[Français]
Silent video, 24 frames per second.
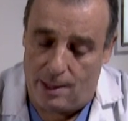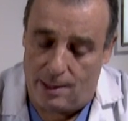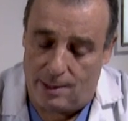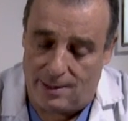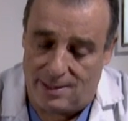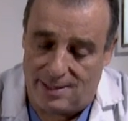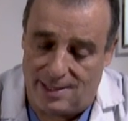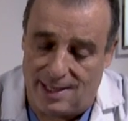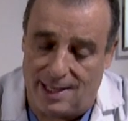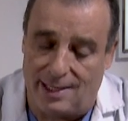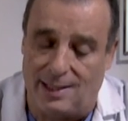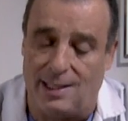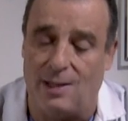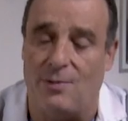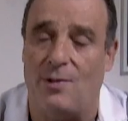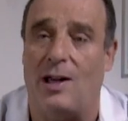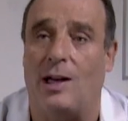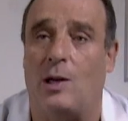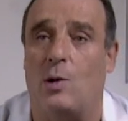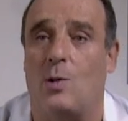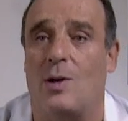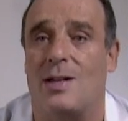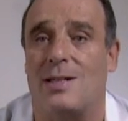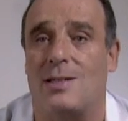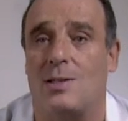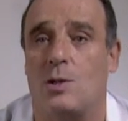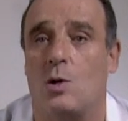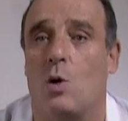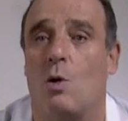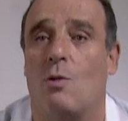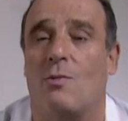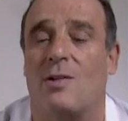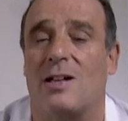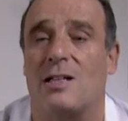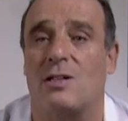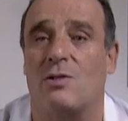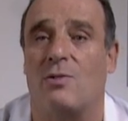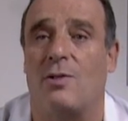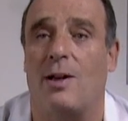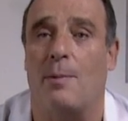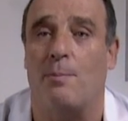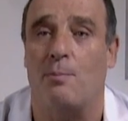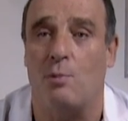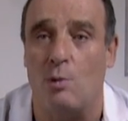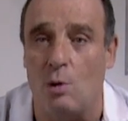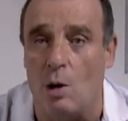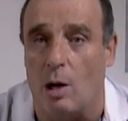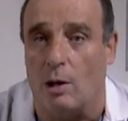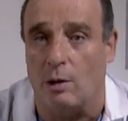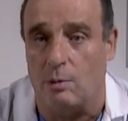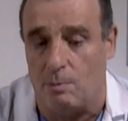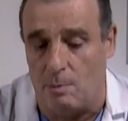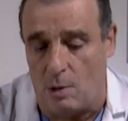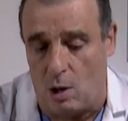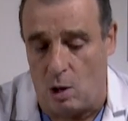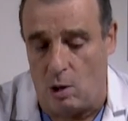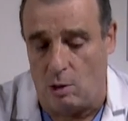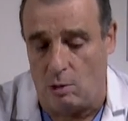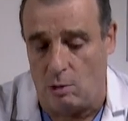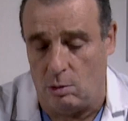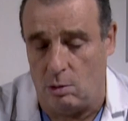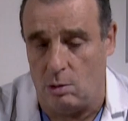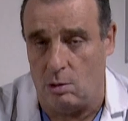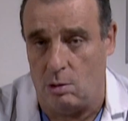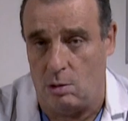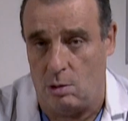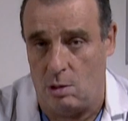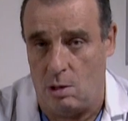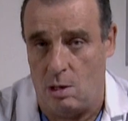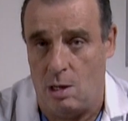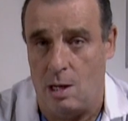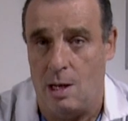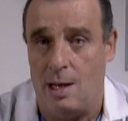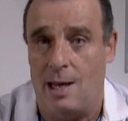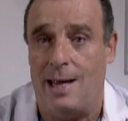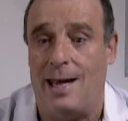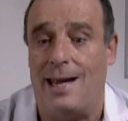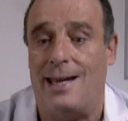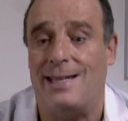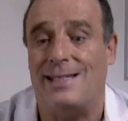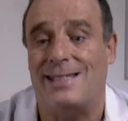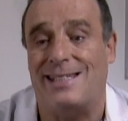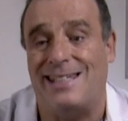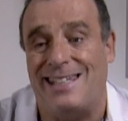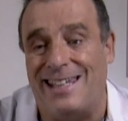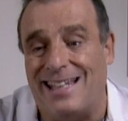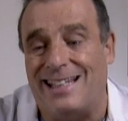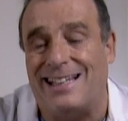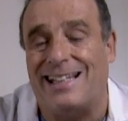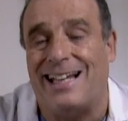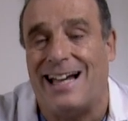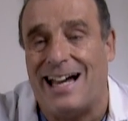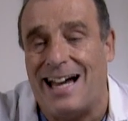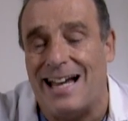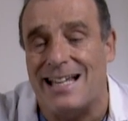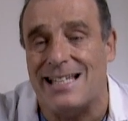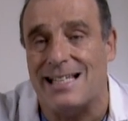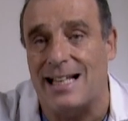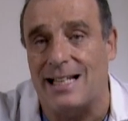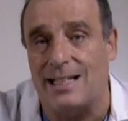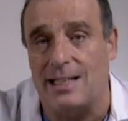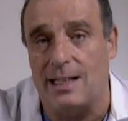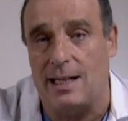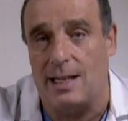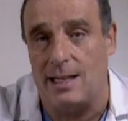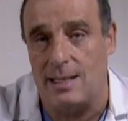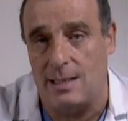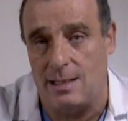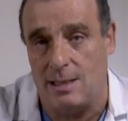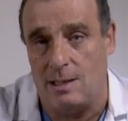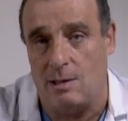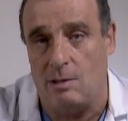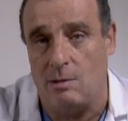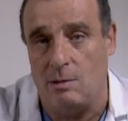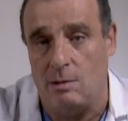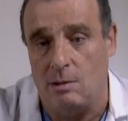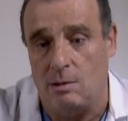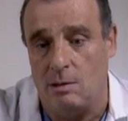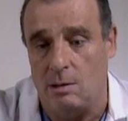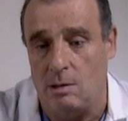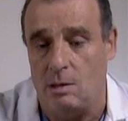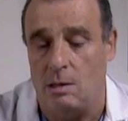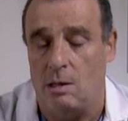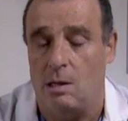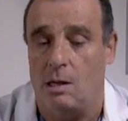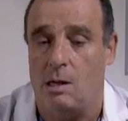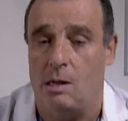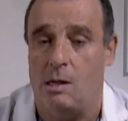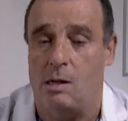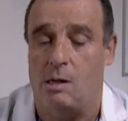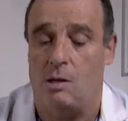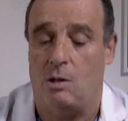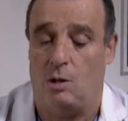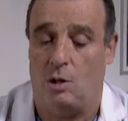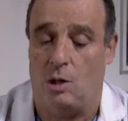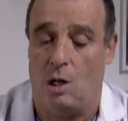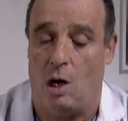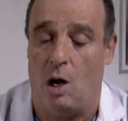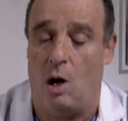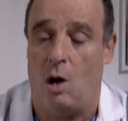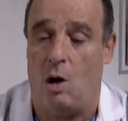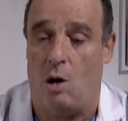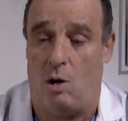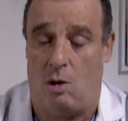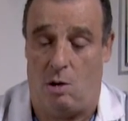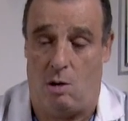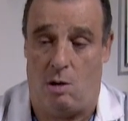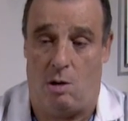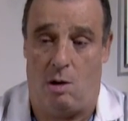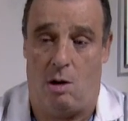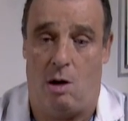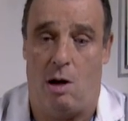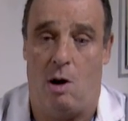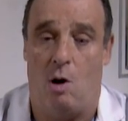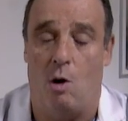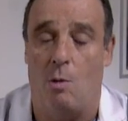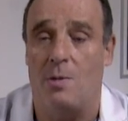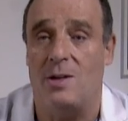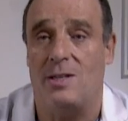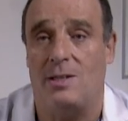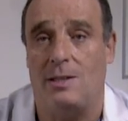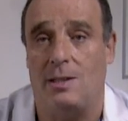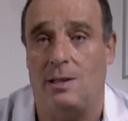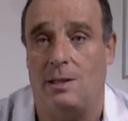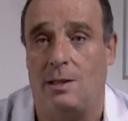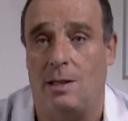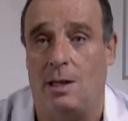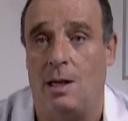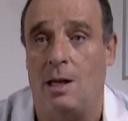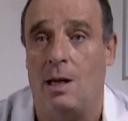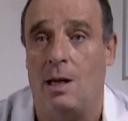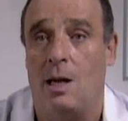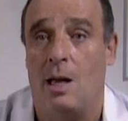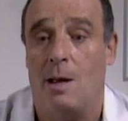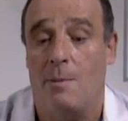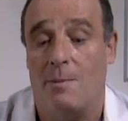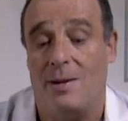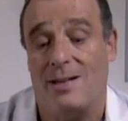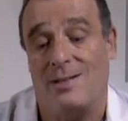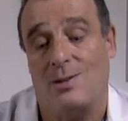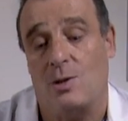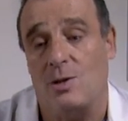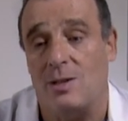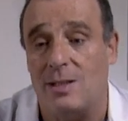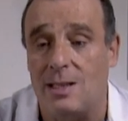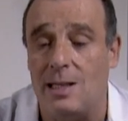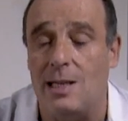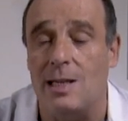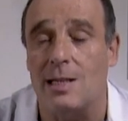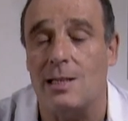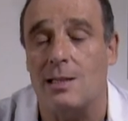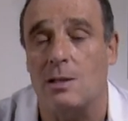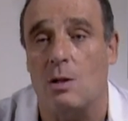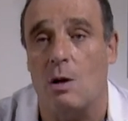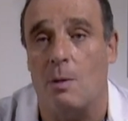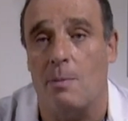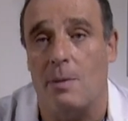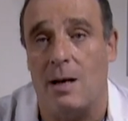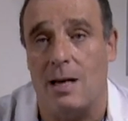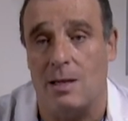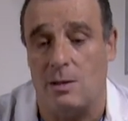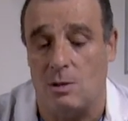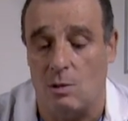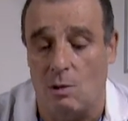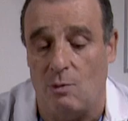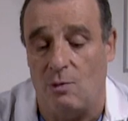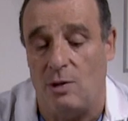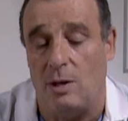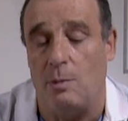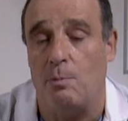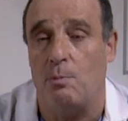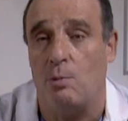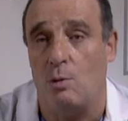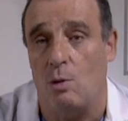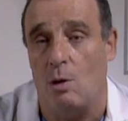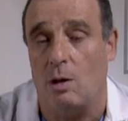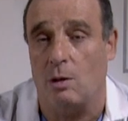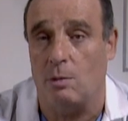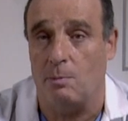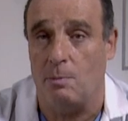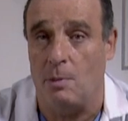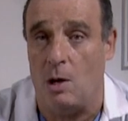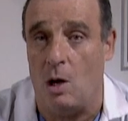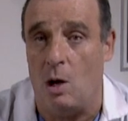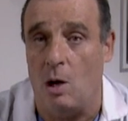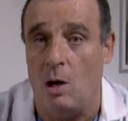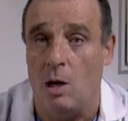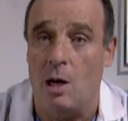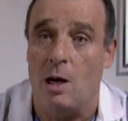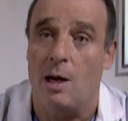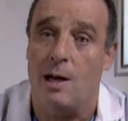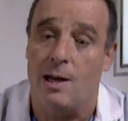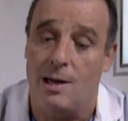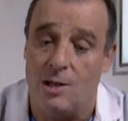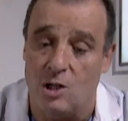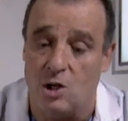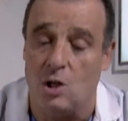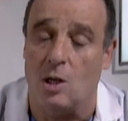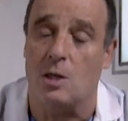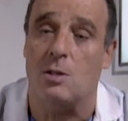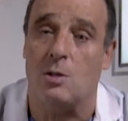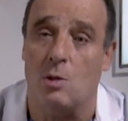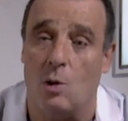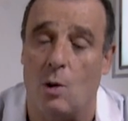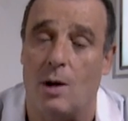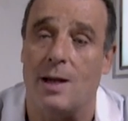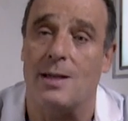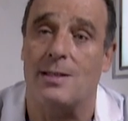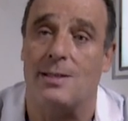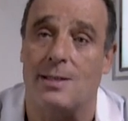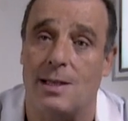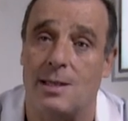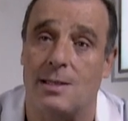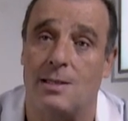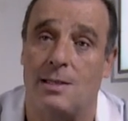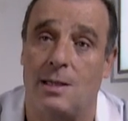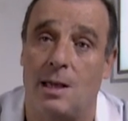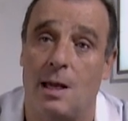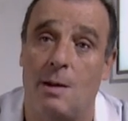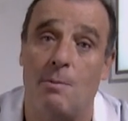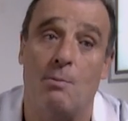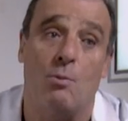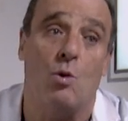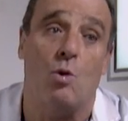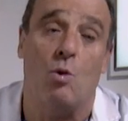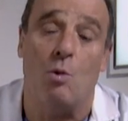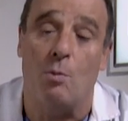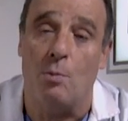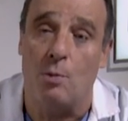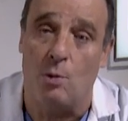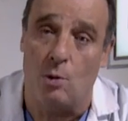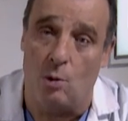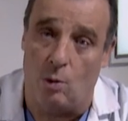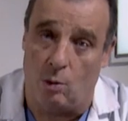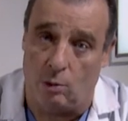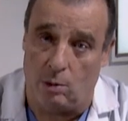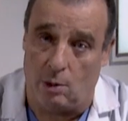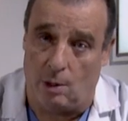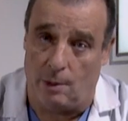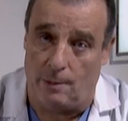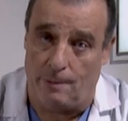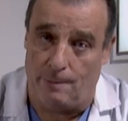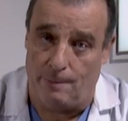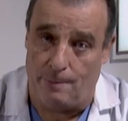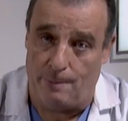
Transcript: Cette évacuation va se faire plus lentement, et ce qui est très intéressant dans l'obésité, parce que si l'estomac se vide plus lentement, les gens sont rassasiés beaucoup plus longtemps.